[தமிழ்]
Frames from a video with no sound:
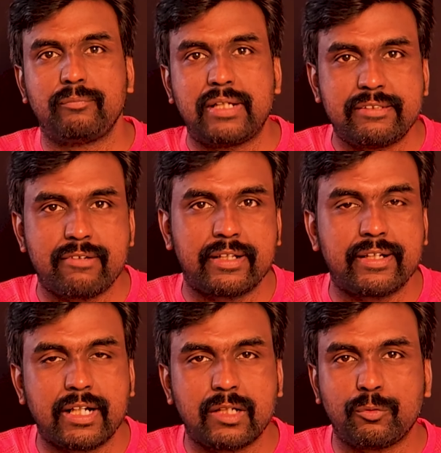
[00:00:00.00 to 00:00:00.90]
பேச்சுவார்த்தை
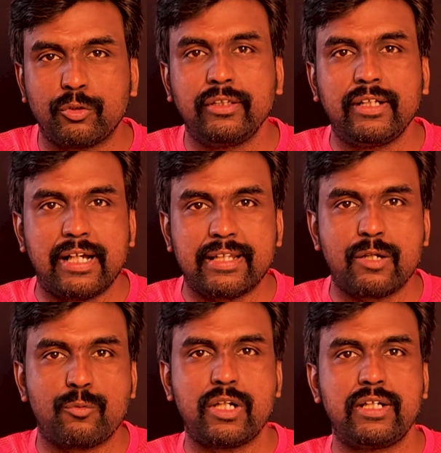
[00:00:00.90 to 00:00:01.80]
நடக்க போகுது
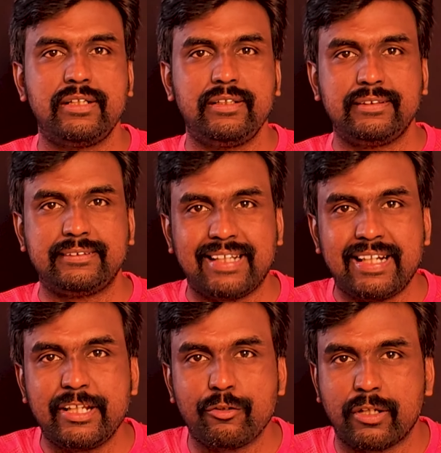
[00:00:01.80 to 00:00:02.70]
அதில் ஒன்று
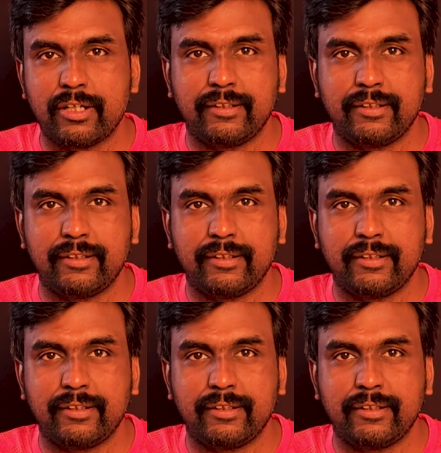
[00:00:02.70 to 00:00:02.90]
சென்னையோட